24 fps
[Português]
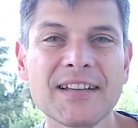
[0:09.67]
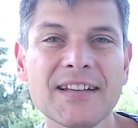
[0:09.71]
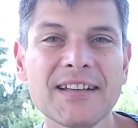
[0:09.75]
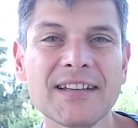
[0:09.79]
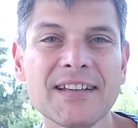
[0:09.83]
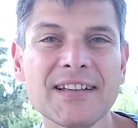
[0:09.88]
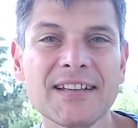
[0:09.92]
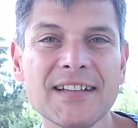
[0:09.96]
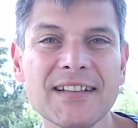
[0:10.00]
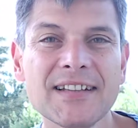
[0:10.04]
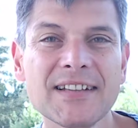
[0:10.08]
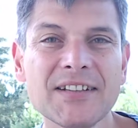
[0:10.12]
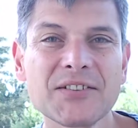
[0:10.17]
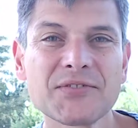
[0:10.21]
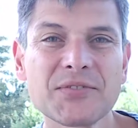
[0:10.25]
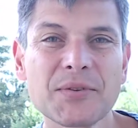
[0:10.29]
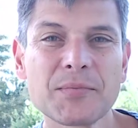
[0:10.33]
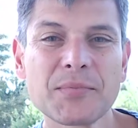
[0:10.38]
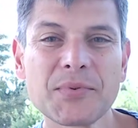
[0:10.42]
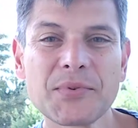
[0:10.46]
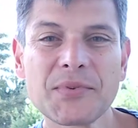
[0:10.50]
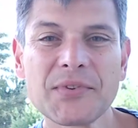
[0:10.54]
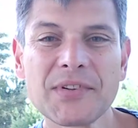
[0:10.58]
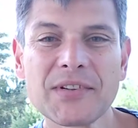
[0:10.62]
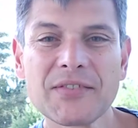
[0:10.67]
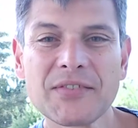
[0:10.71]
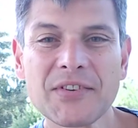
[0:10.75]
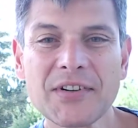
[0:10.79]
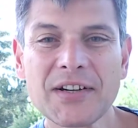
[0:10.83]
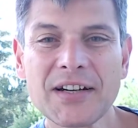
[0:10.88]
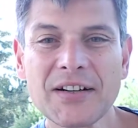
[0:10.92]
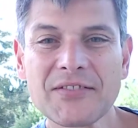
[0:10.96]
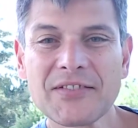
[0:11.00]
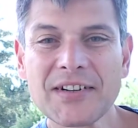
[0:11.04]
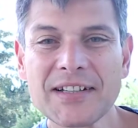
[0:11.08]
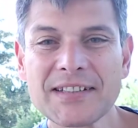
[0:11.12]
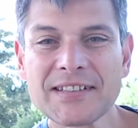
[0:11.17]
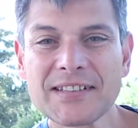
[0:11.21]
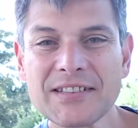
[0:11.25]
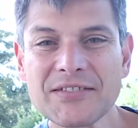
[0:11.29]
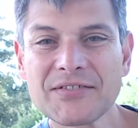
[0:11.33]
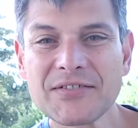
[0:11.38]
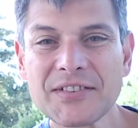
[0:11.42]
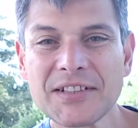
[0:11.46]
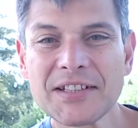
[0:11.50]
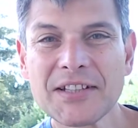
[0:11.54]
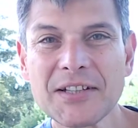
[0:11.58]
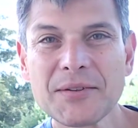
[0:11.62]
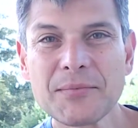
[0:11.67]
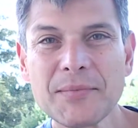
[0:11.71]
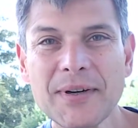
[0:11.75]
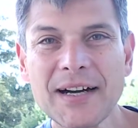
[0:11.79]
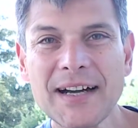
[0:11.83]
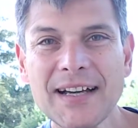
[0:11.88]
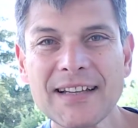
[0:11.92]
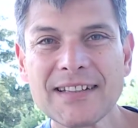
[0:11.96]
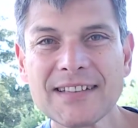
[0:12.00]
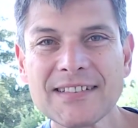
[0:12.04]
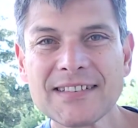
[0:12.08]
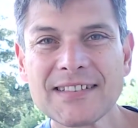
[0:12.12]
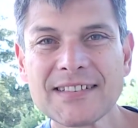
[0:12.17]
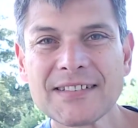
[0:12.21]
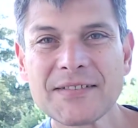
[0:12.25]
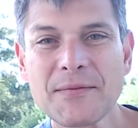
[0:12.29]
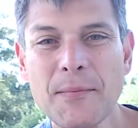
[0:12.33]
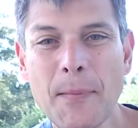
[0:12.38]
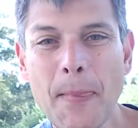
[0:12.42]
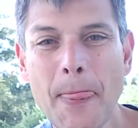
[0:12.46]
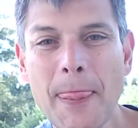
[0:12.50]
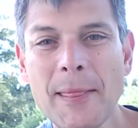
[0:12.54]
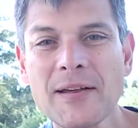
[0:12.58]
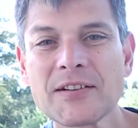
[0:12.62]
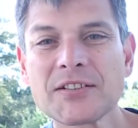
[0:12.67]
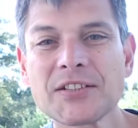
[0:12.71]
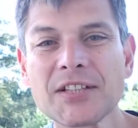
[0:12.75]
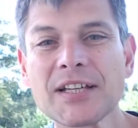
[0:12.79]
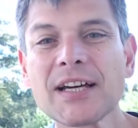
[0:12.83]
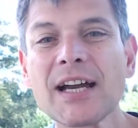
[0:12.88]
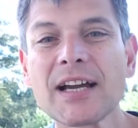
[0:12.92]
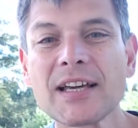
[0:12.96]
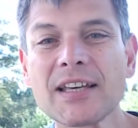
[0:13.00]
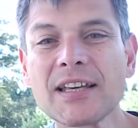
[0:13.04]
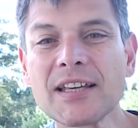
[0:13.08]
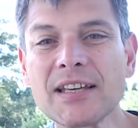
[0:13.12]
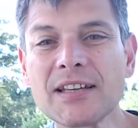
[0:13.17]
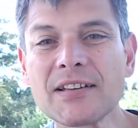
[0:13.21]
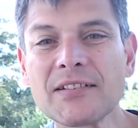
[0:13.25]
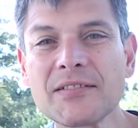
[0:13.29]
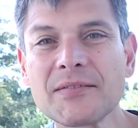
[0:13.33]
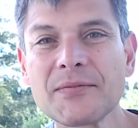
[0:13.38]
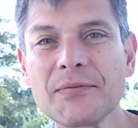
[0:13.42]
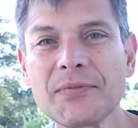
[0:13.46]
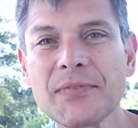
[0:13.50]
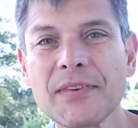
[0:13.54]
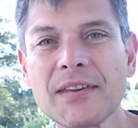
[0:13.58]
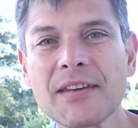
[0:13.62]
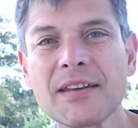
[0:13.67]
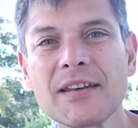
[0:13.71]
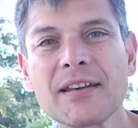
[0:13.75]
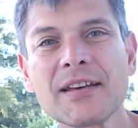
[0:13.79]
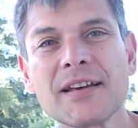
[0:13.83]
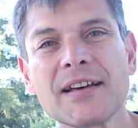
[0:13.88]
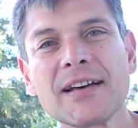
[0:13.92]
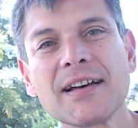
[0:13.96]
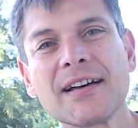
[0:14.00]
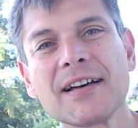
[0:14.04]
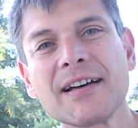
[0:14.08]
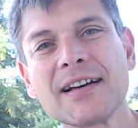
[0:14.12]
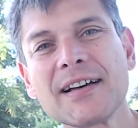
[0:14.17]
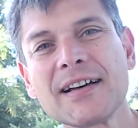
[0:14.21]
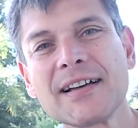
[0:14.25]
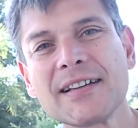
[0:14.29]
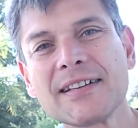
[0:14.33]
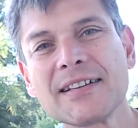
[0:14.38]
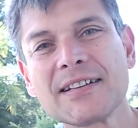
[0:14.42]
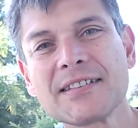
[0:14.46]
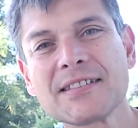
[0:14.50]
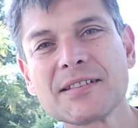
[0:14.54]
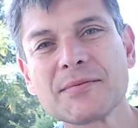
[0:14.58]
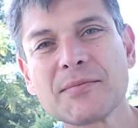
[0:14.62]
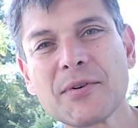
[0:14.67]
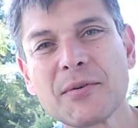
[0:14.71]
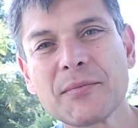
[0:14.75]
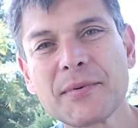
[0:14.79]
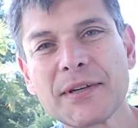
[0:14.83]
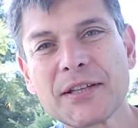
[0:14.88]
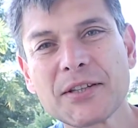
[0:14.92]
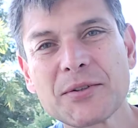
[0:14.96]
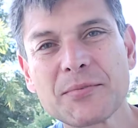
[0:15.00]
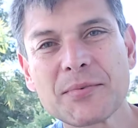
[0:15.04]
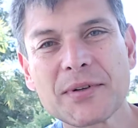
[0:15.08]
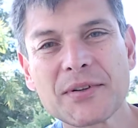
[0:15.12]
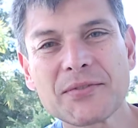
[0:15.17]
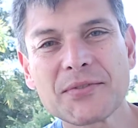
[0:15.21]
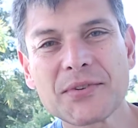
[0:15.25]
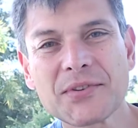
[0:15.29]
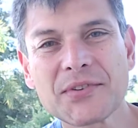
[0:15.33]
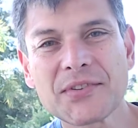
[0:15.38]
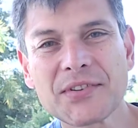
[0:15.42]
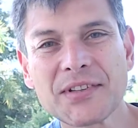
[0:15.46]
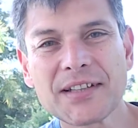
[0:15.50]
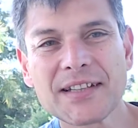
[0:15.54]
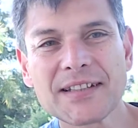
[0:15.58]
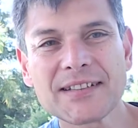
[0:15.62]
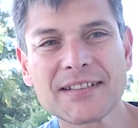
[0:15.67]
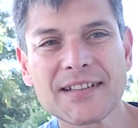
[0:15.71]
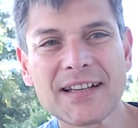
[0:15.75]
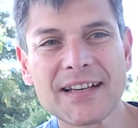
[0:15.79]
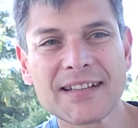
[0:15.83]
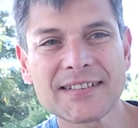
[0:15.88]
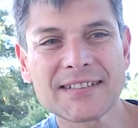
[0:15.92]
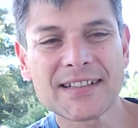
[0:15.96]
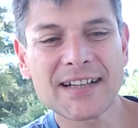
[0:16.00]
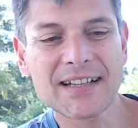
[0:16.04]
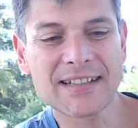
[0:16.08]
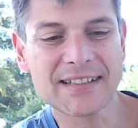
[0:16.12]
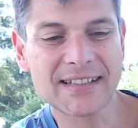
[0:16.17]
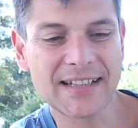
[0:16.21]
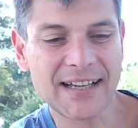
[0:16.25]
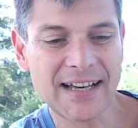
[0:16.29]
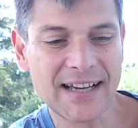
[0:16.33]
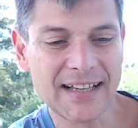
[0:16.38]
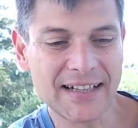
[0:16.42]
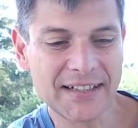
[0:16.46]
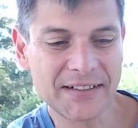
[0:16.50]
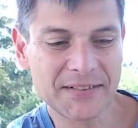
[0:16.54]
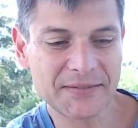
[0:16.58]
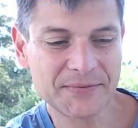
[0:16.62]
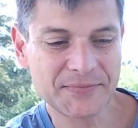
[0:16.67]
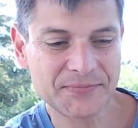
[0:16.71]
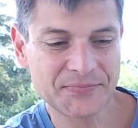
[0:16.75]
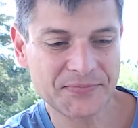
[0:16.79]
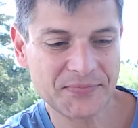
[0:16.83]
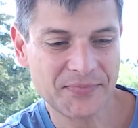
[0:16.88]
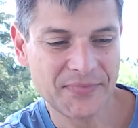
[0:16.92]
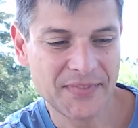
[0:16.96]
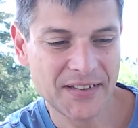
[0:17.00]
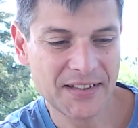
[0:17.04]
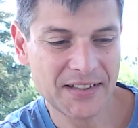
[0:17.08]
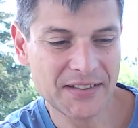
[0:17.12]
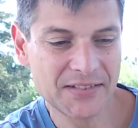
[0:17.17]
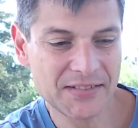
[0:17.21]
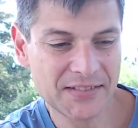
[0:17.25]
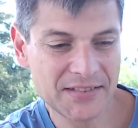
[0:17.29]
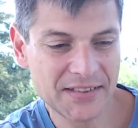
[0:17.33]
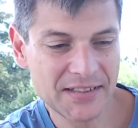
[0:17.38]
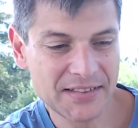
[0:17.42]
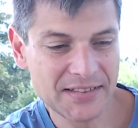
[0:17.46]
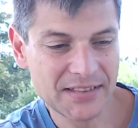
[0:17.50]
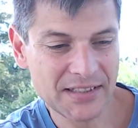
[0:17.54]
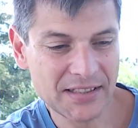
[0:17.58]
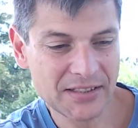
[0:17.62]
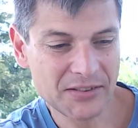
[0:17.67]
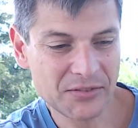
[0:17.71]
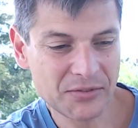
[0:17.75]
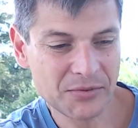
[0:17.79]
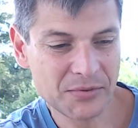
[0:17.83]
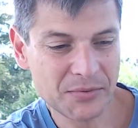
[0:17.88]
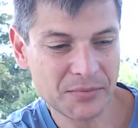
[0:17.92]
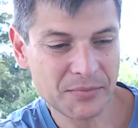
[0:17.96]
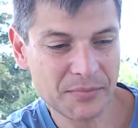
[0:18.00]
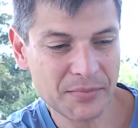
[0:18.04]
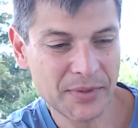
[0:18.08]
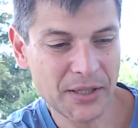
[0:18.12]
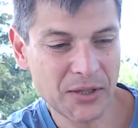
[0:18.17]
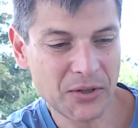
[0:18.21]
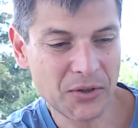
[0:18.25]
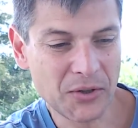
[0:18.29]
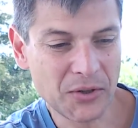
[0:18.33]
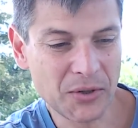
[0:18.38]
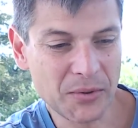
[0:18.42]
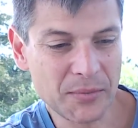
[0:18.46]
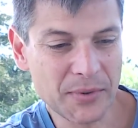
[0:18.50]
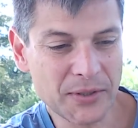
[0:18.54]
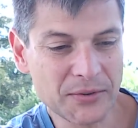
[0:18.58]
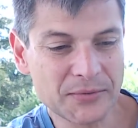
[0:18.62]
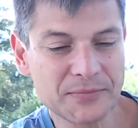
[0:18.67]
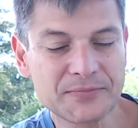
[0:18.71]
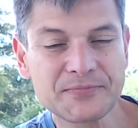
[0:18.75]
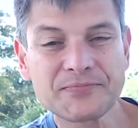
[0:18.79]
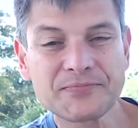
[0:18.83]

e não foi possível gravar esse vídeo, mas chega aqui é, nesse momento para vocês resgatarem isso que vocês tanto me cobram